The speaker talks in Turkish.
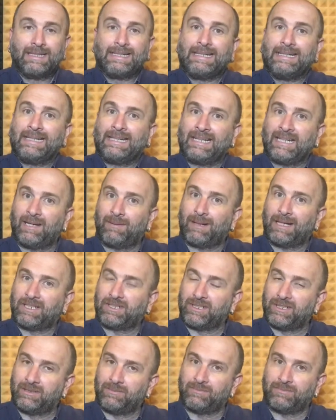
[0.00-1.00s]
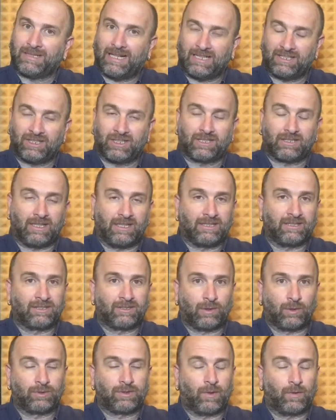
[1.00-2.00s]
İyi de başladım. Birazcık yani
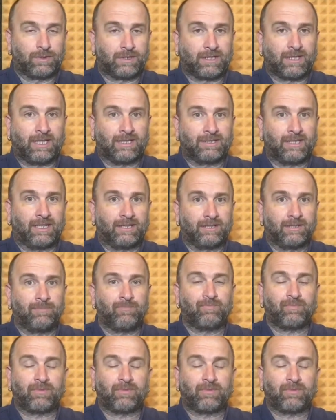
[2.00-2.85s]
zor da olsa kazandım.